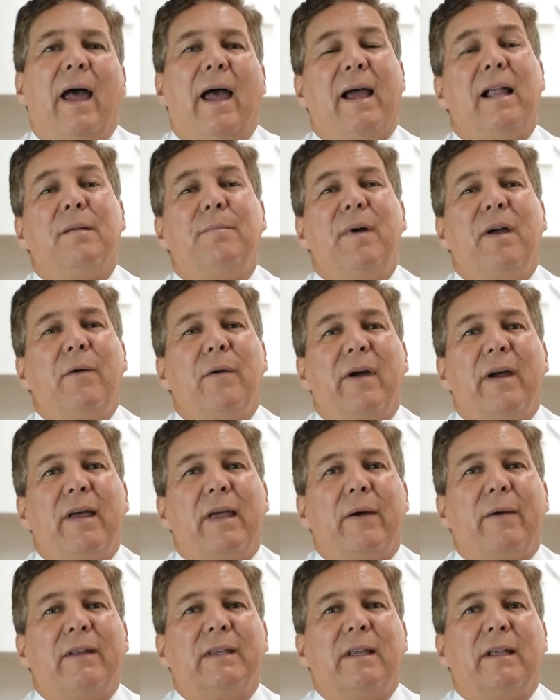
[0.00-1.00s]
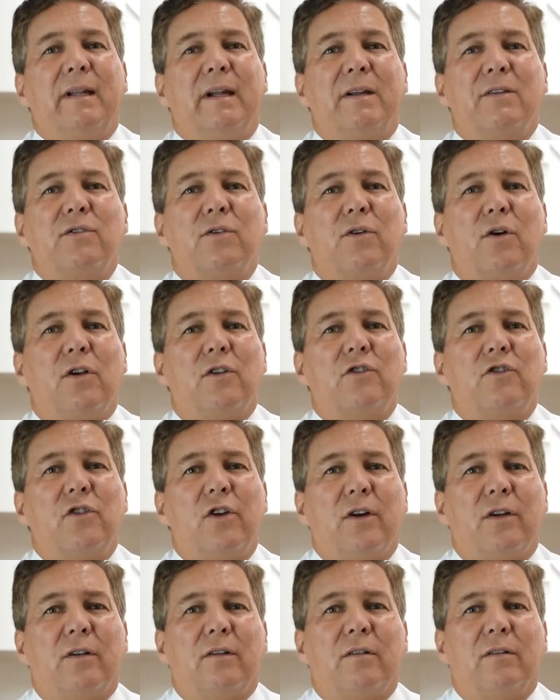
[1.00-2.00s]
El bebé debe tener su
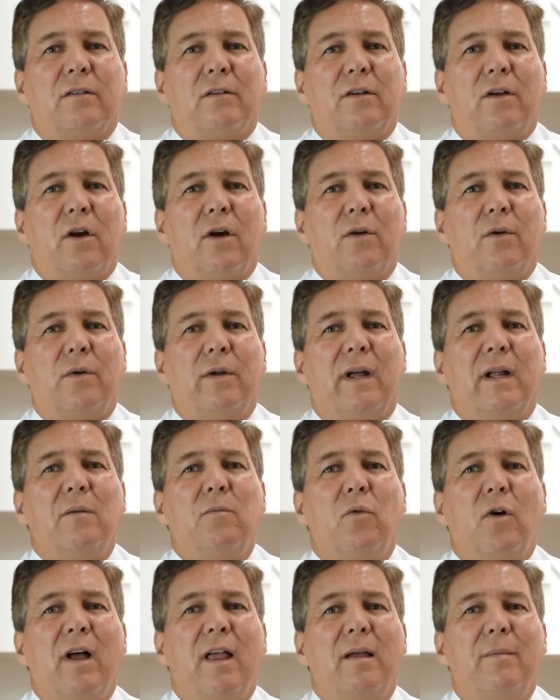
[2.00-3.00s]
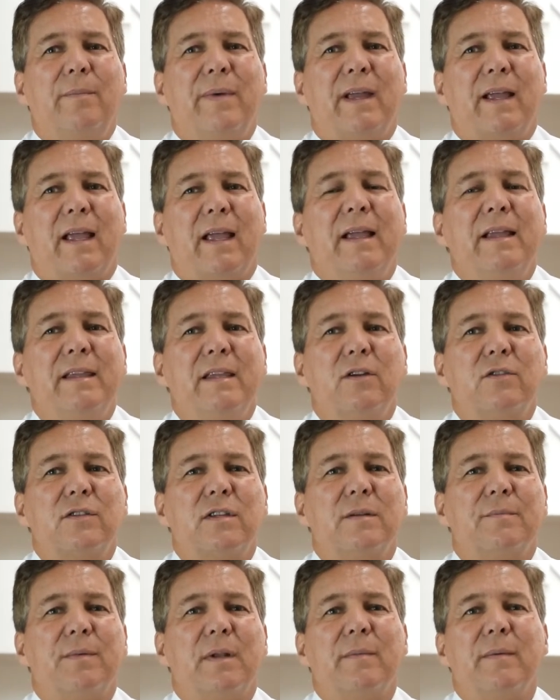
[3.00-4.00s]
colchón con una almohada pequeña o
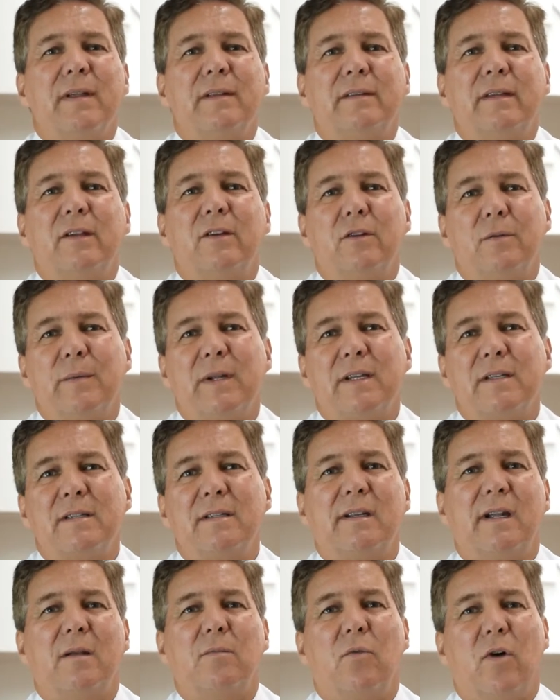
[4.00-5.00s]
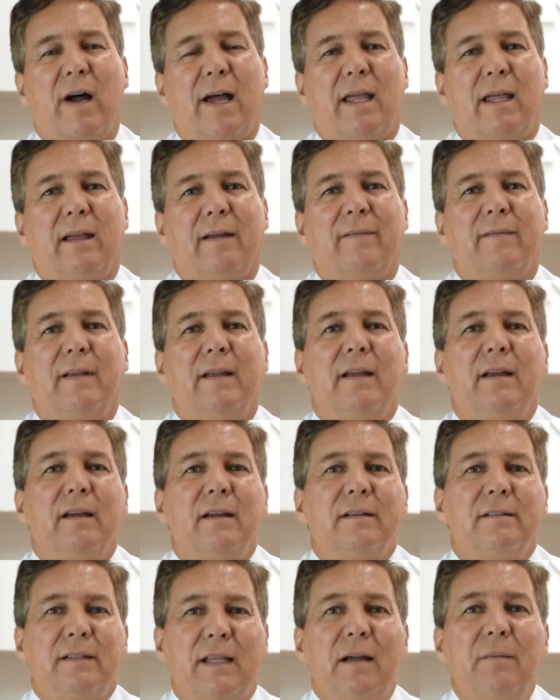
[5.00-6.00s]
simplemente dormir sin almohada.
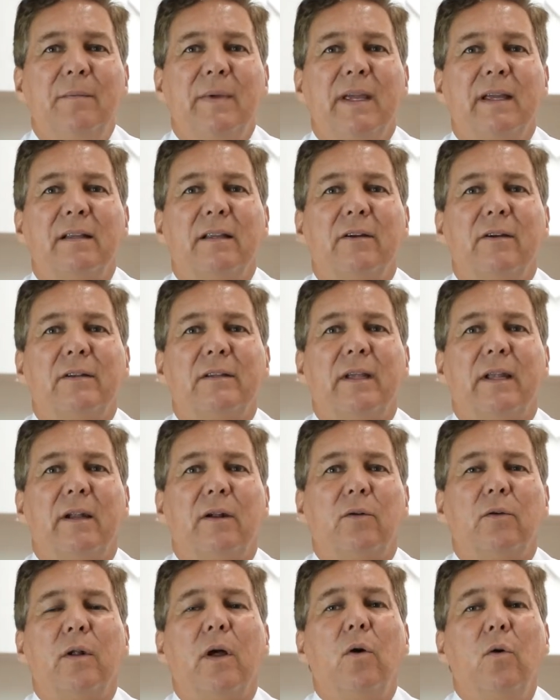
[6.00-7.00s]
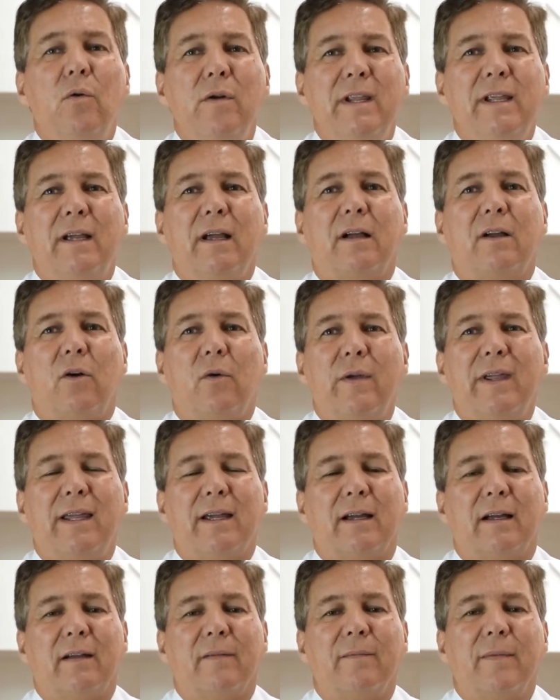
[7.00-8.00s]
También debe tener una única
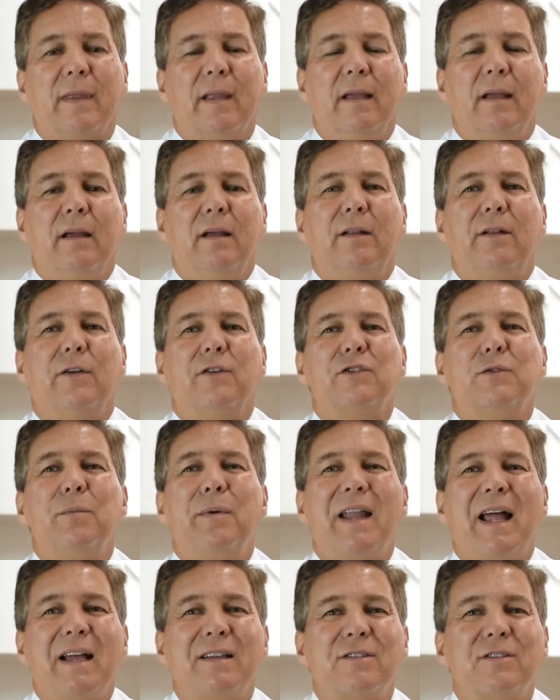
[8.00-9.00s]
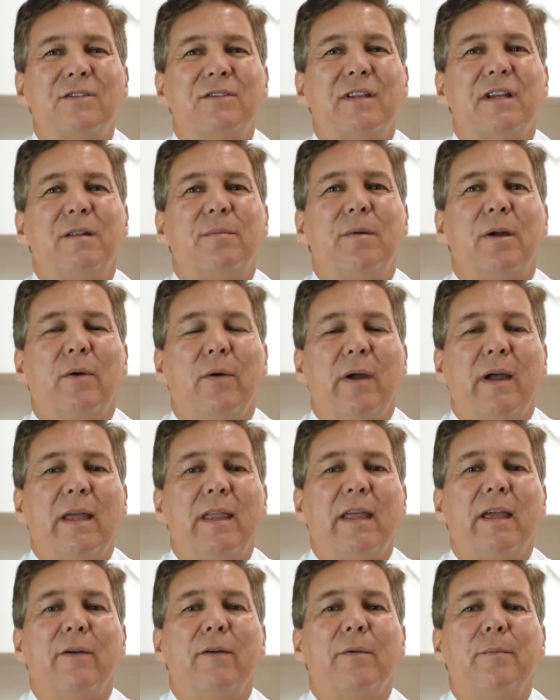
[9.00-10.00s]
cobija. Los brazos del bebé
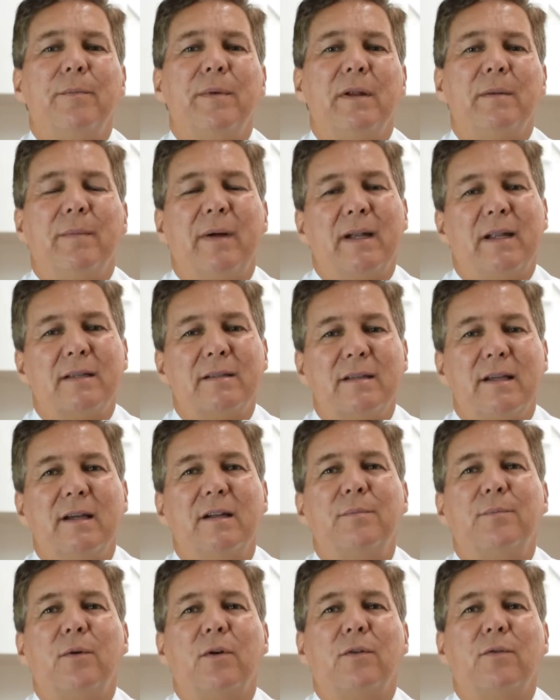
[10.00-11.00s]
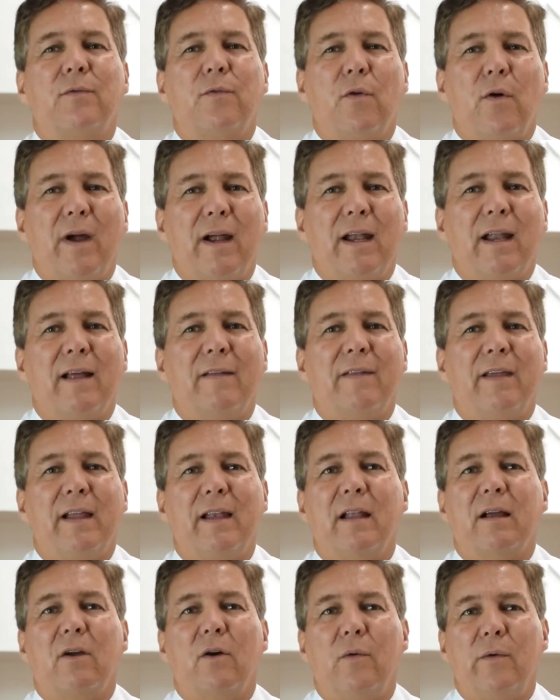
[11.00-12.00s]
deben permanecer por fuera de
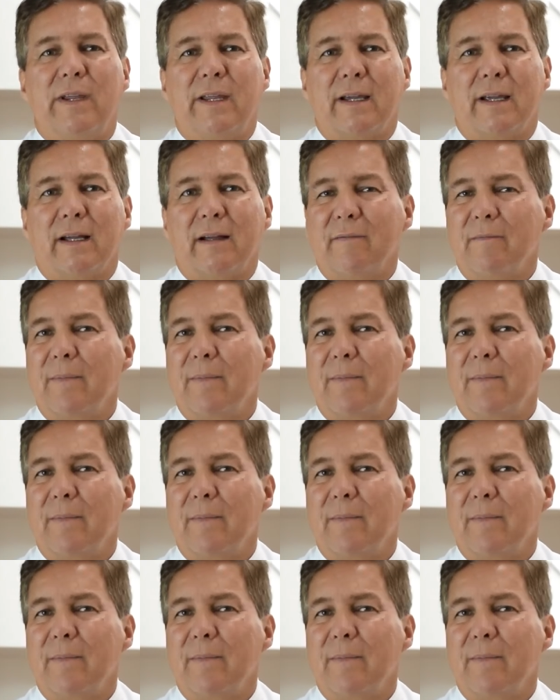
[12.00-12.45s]
la cobija.